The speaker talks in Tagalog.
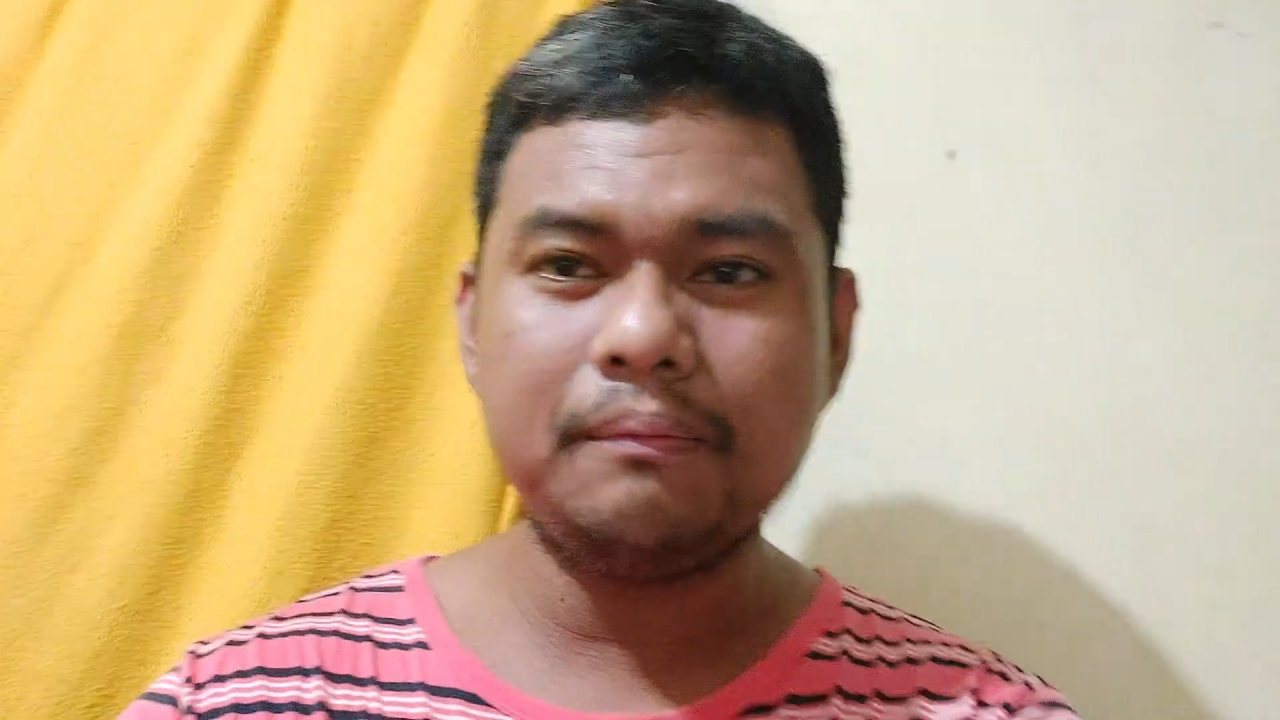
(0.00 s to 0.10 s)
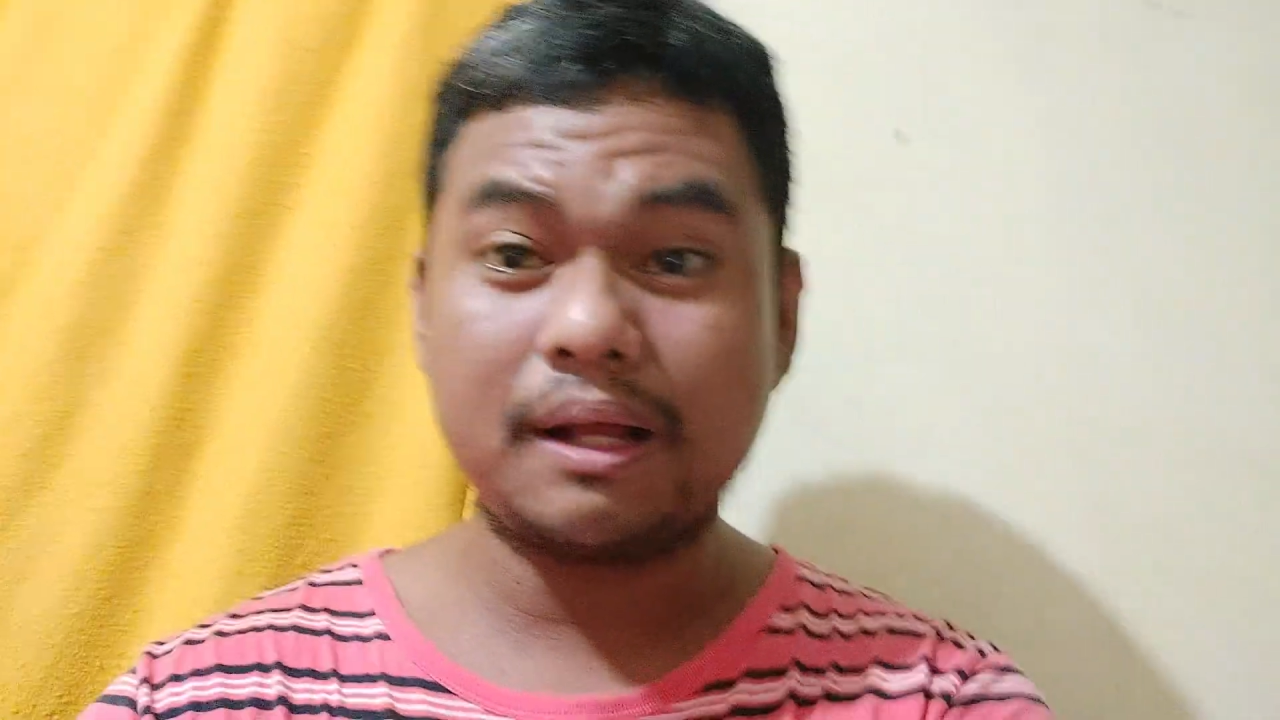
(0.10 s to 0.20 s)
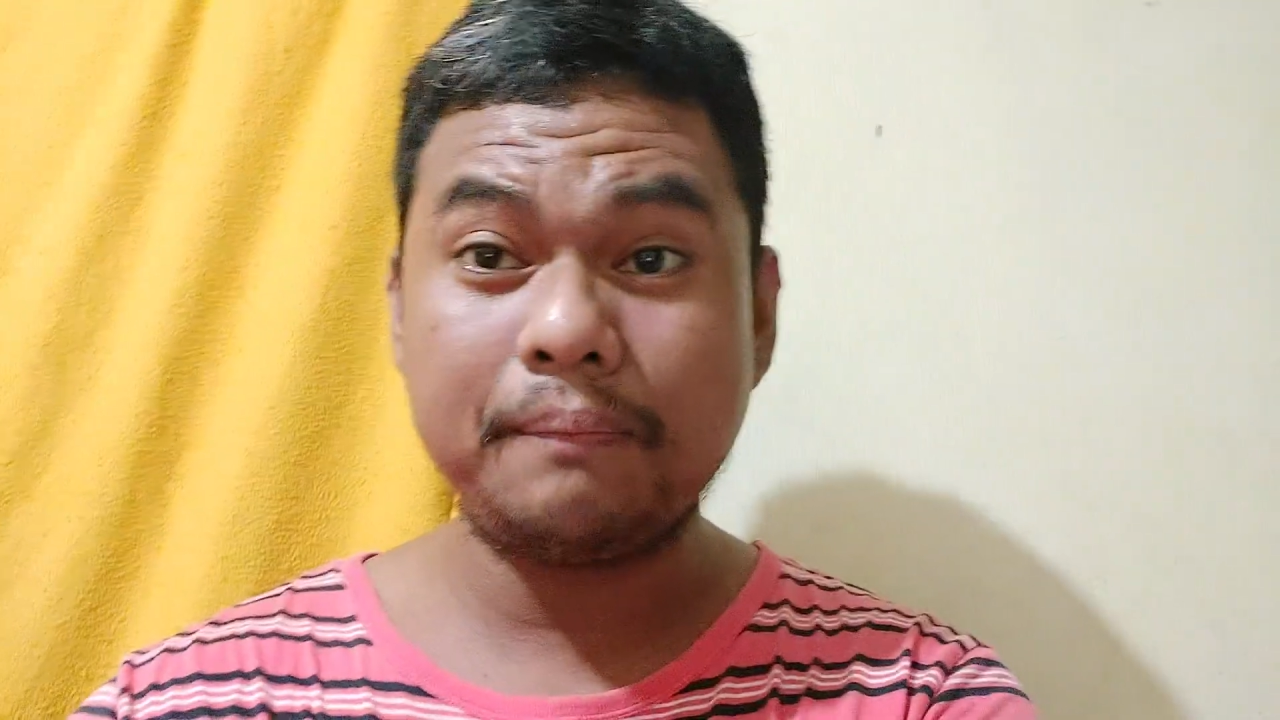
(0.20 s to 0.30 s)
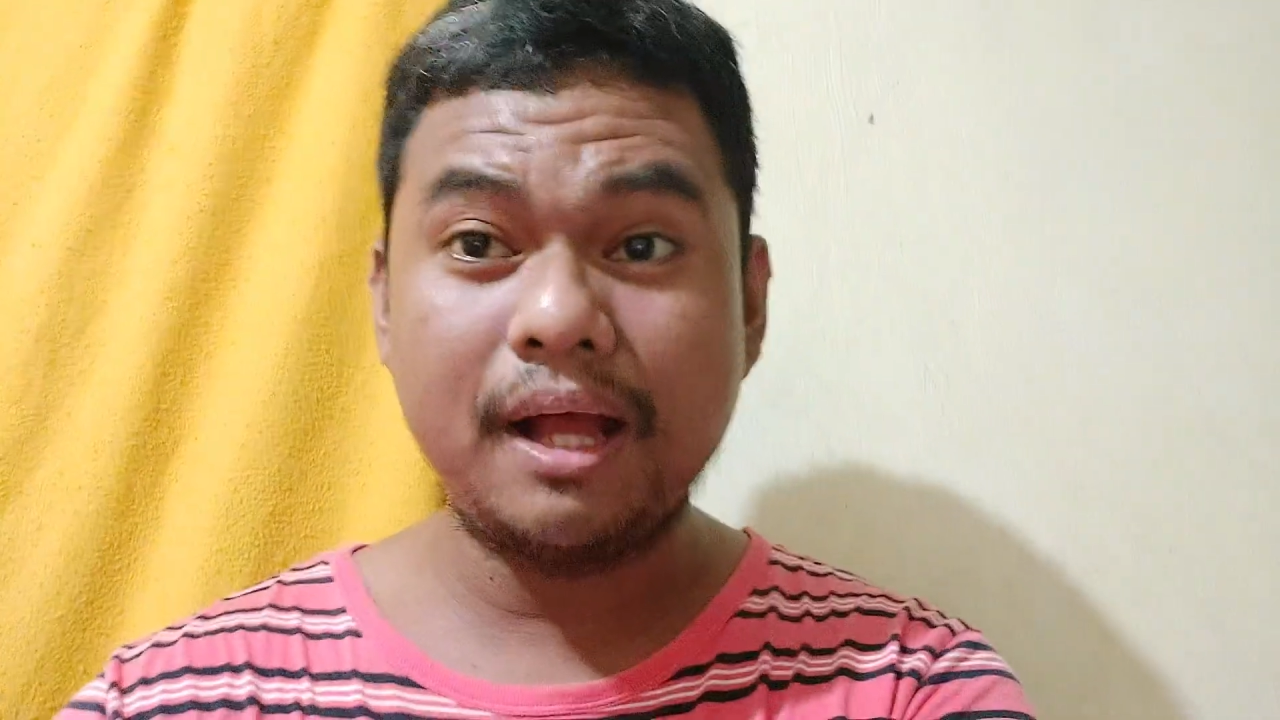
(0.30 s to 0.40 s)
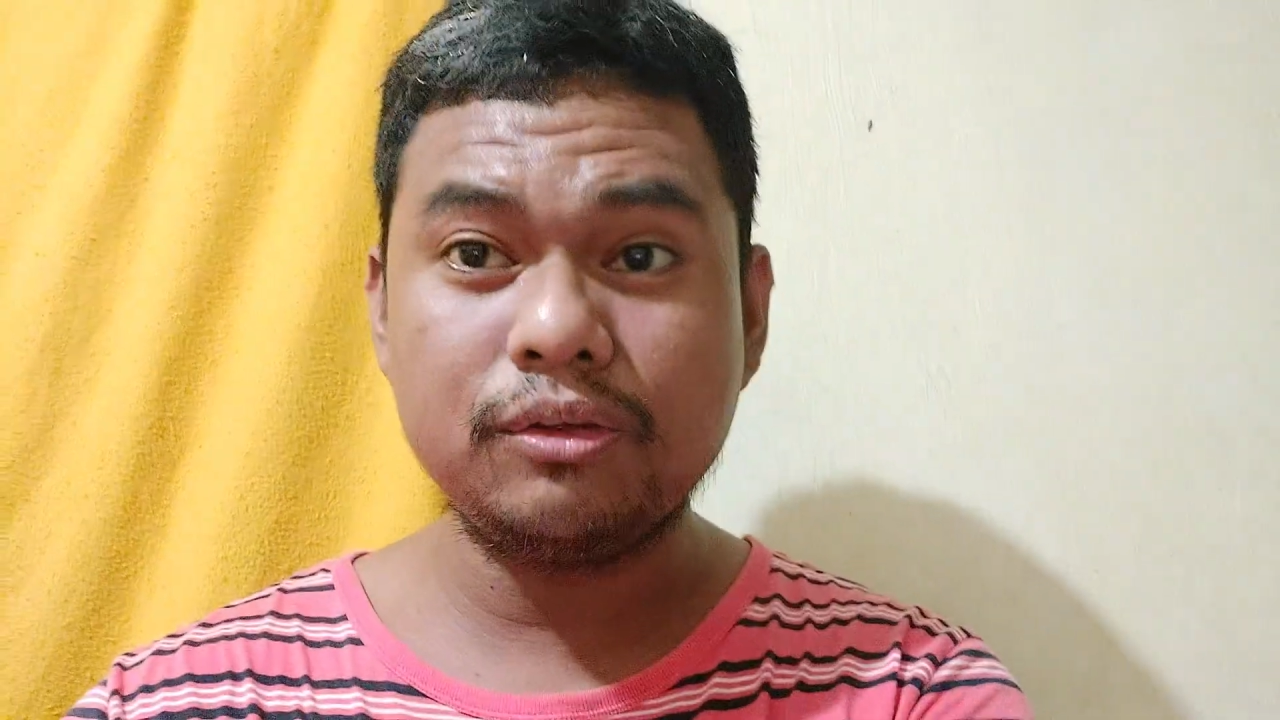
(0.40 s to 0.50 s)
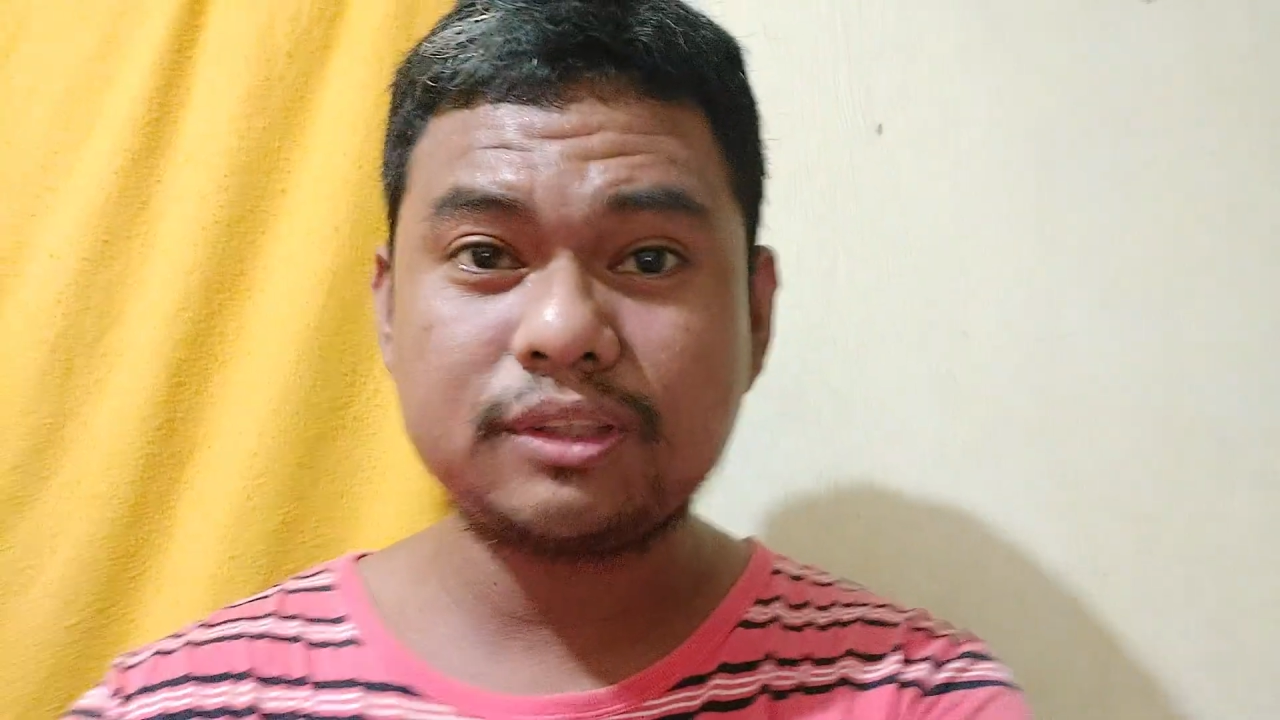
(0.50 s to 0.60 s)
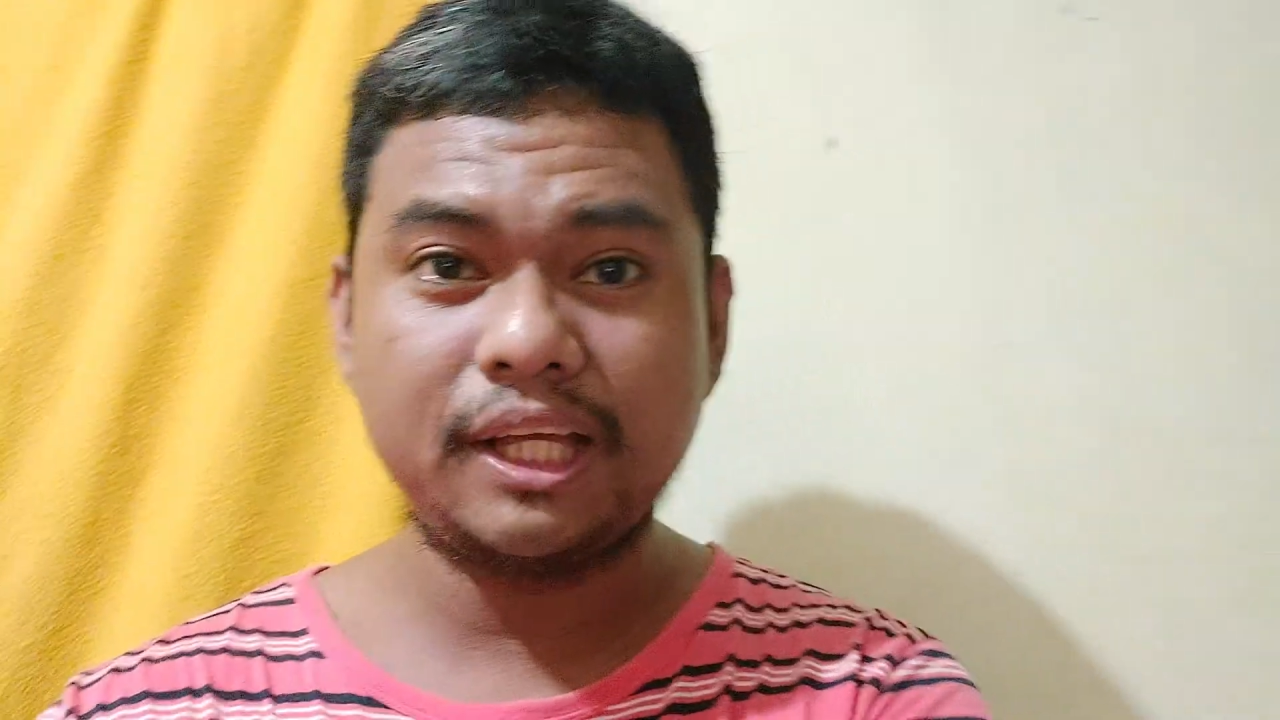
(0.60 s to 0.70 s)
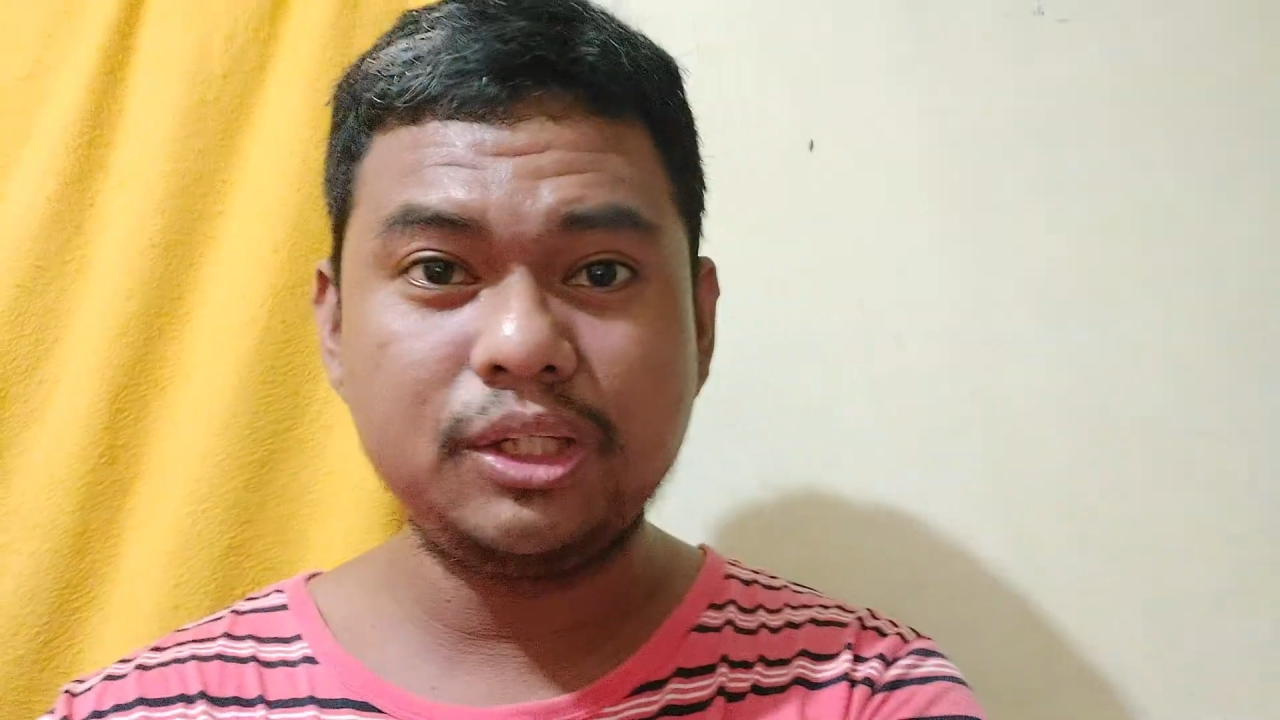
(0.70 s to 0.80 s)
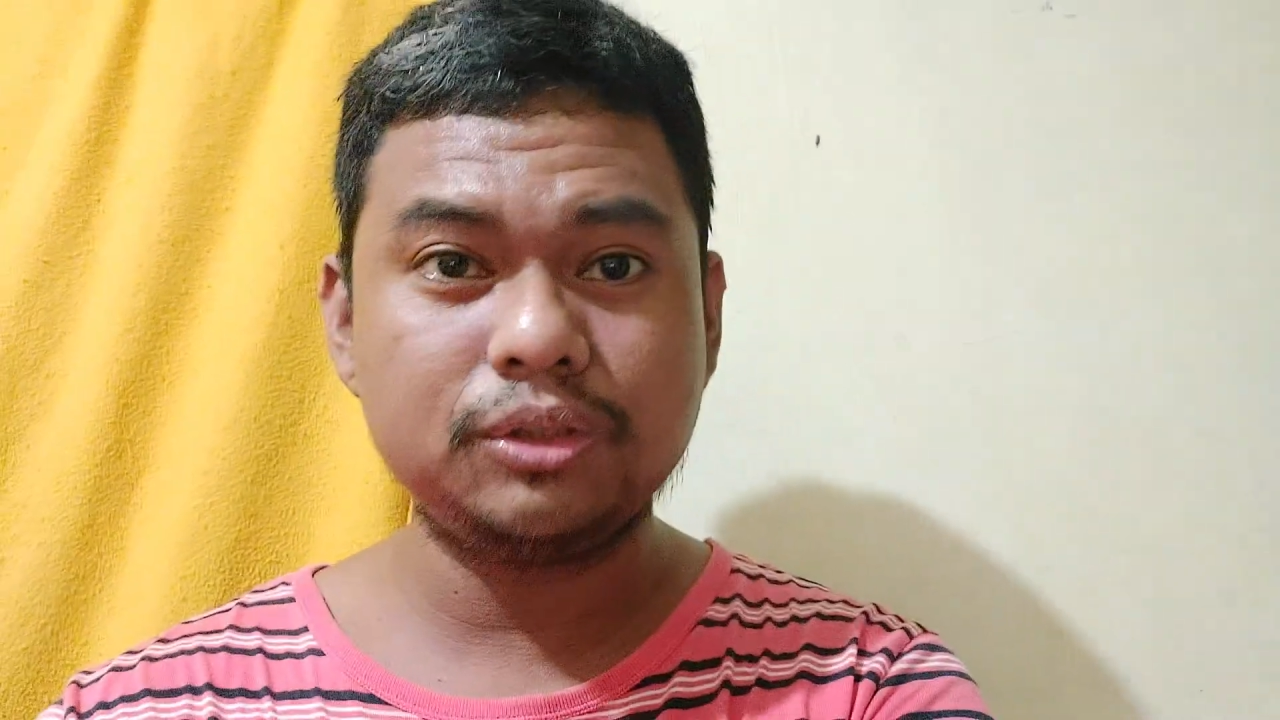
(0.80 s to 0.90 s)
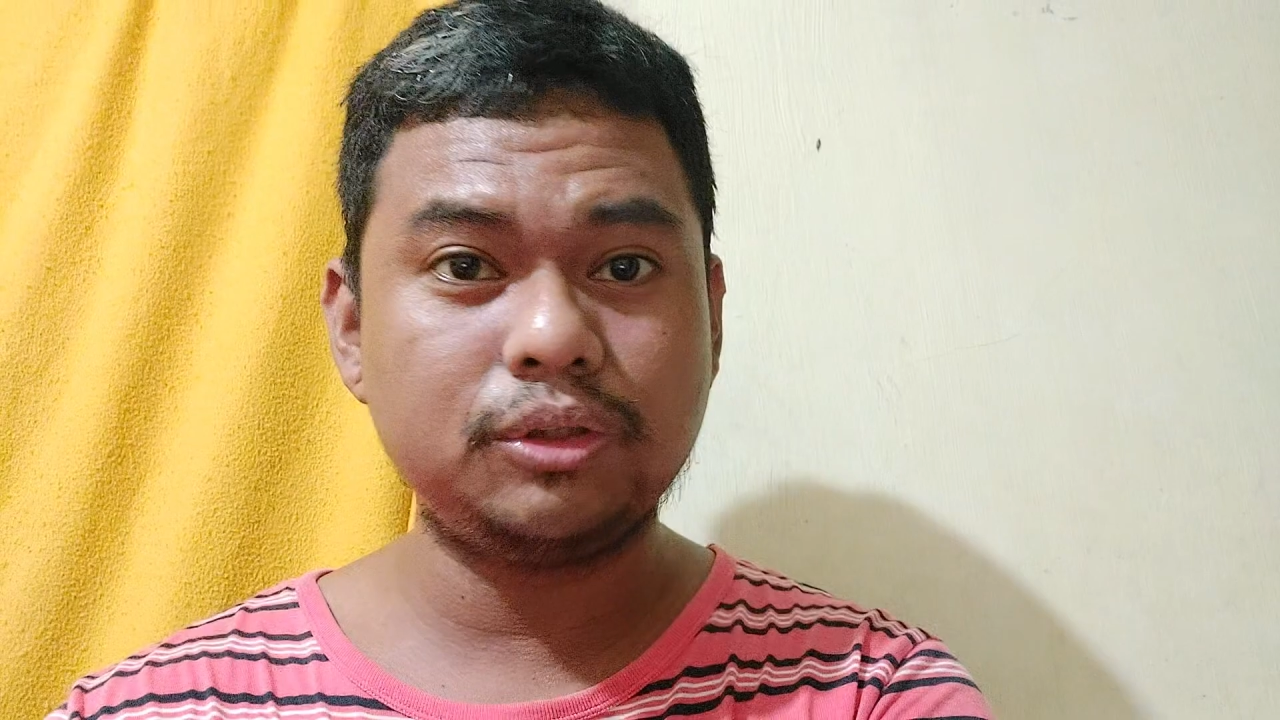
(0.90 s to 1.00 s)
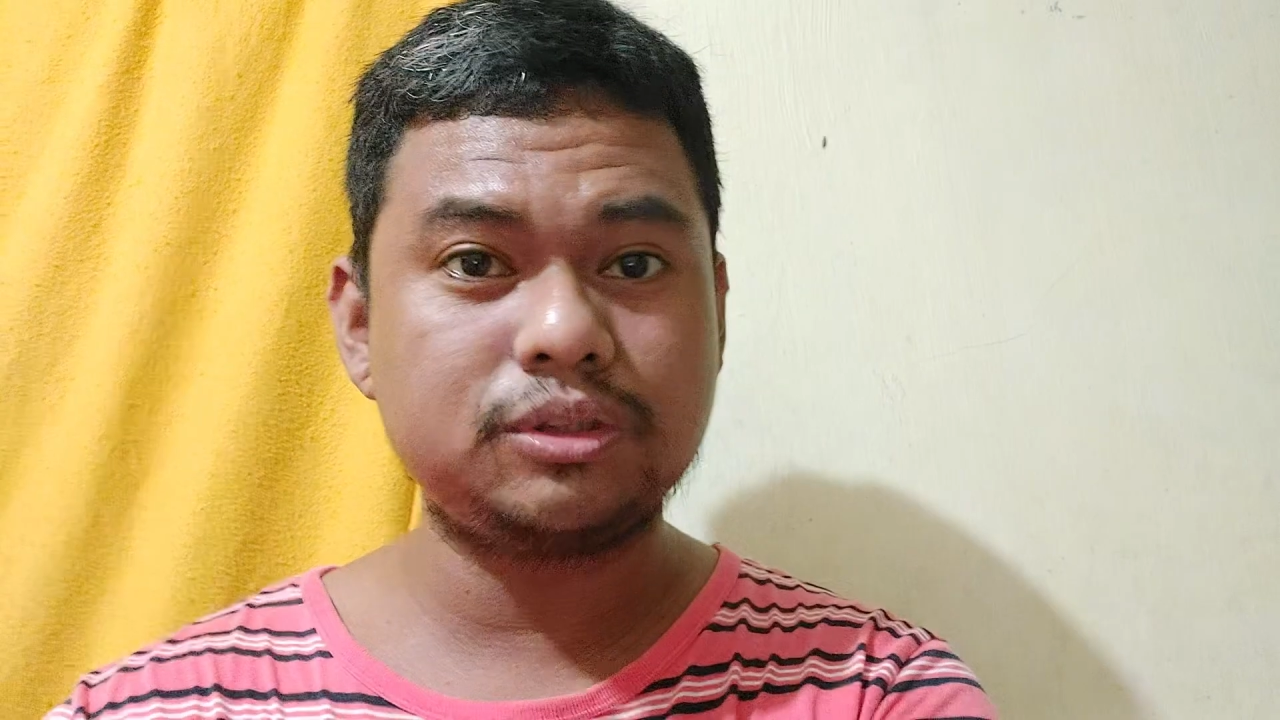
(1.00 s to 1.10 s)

makabangon kayo,